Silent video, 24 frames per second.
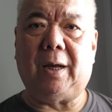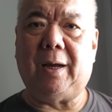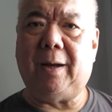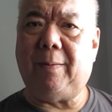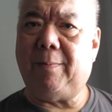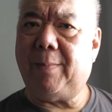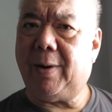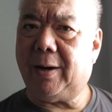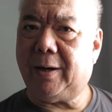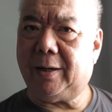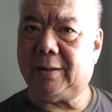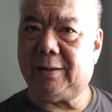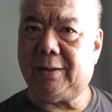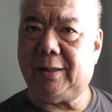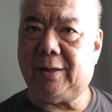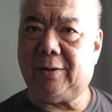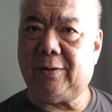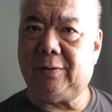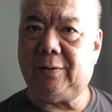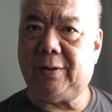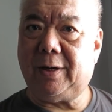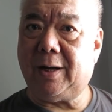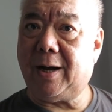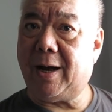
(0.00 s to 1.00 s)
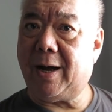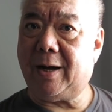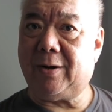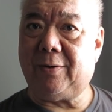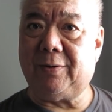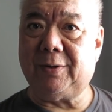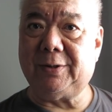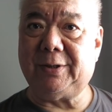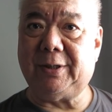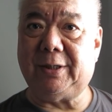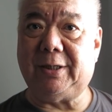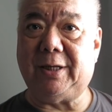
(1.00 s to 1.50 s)
Eh bakit daw
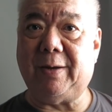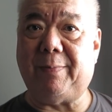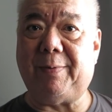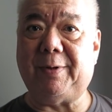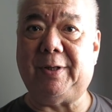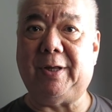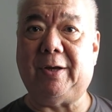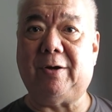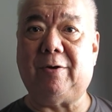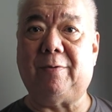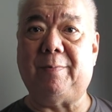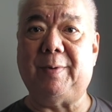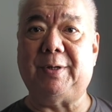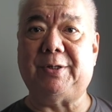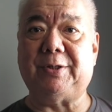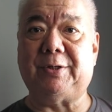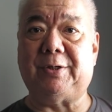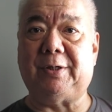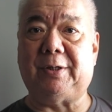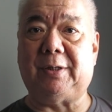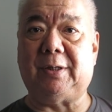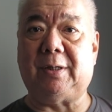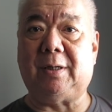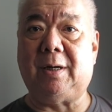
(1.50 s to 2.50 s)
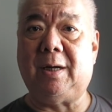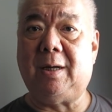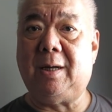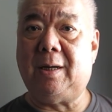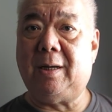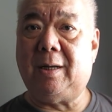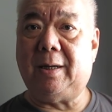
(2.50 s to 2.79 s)
nangako si Deputy Commissioner